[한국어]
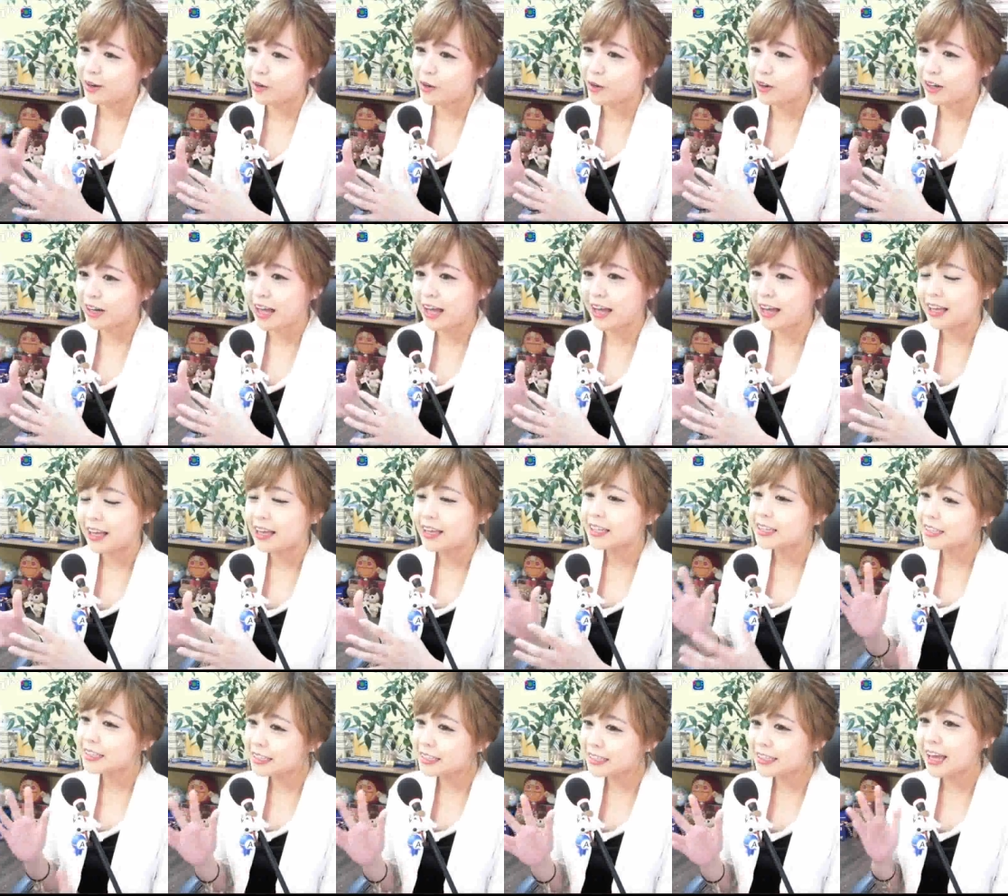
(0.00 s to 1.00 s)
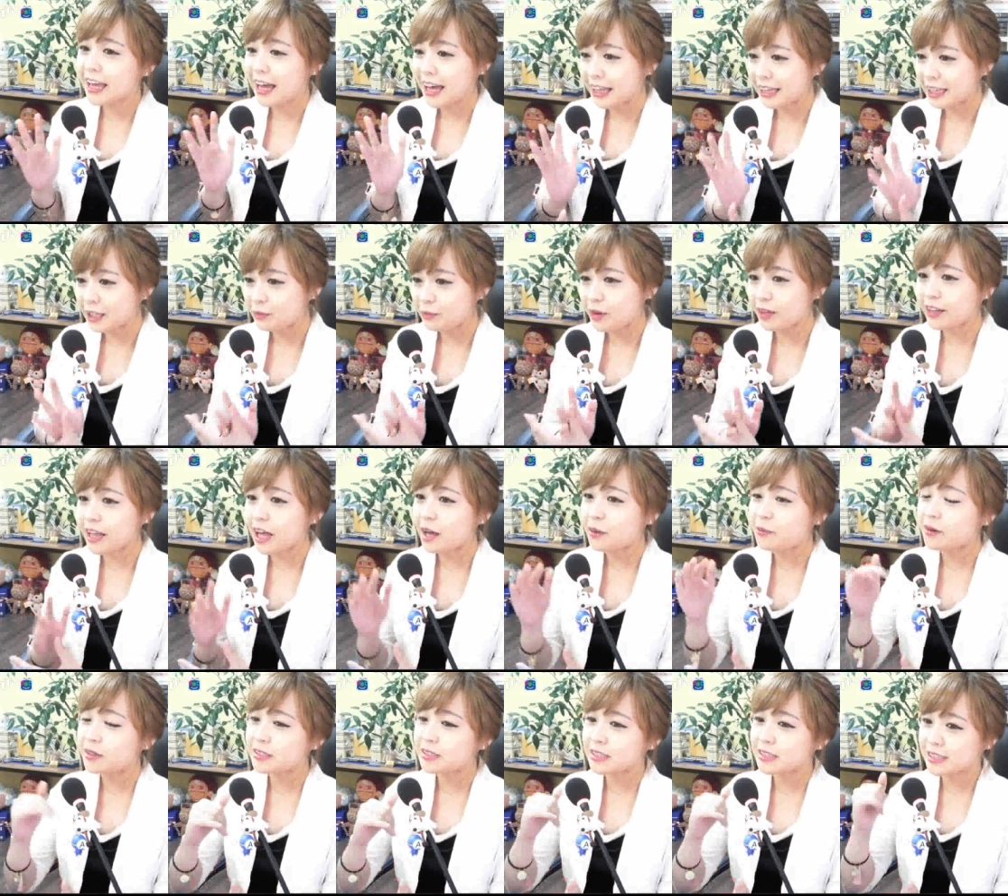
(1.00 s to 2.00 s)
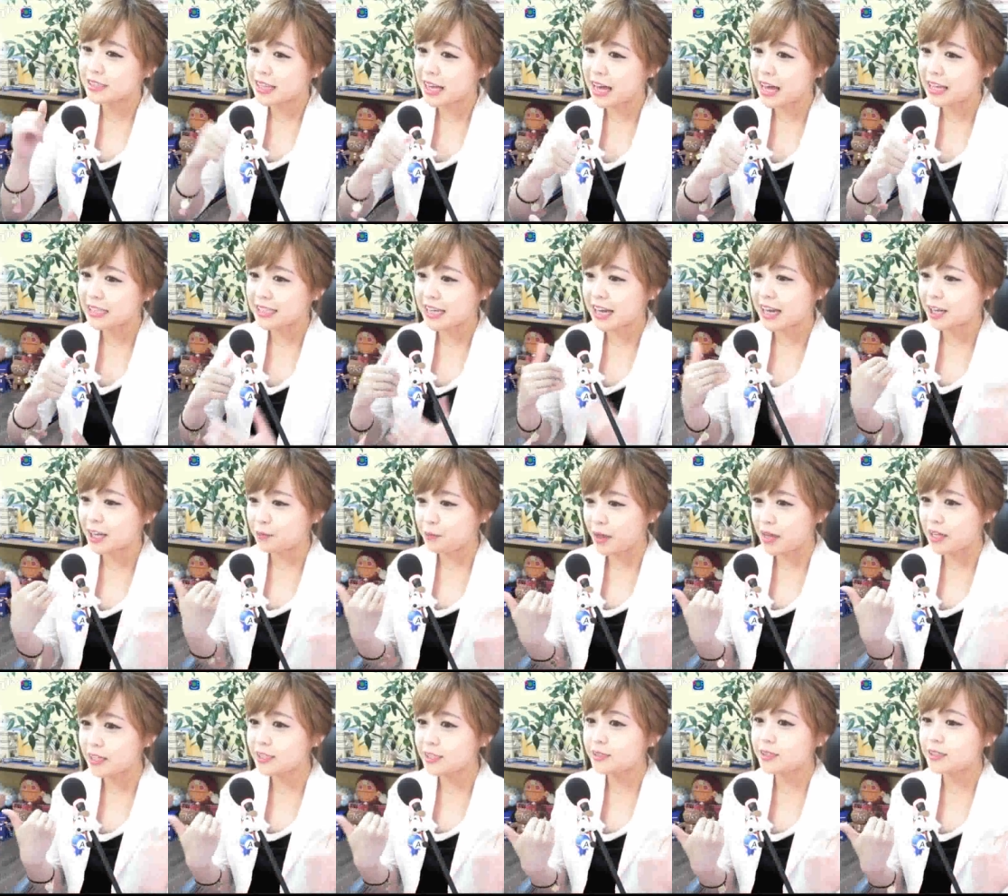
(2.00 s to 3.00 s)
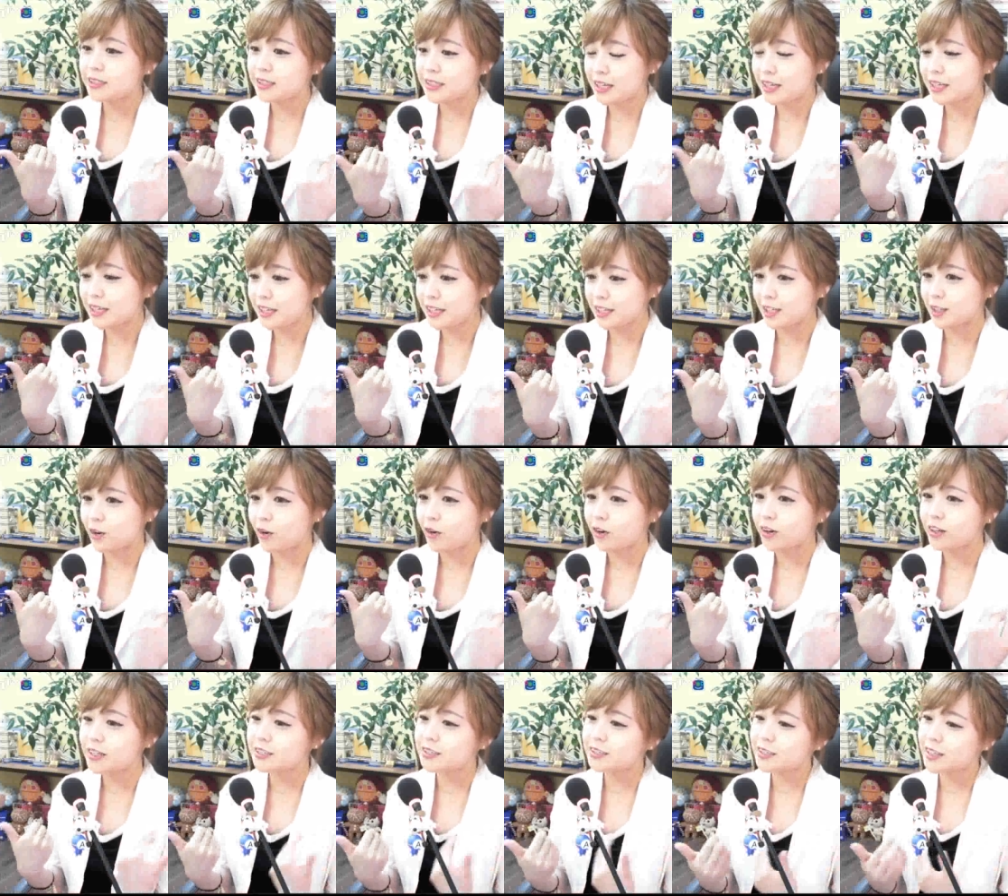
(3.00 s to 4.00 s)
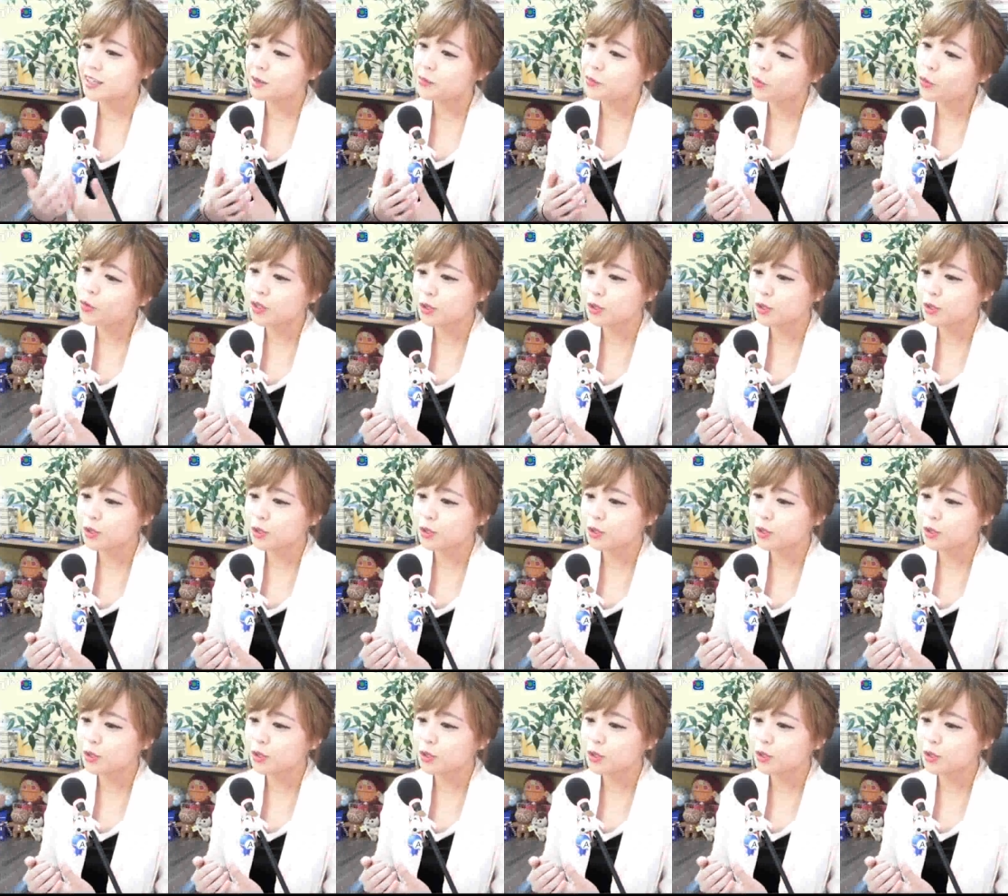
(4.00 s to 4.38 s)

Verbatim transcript: 이런 거랑 그게 아니면 나머지는 다 자기 팬 챙기는 거 그래서 되게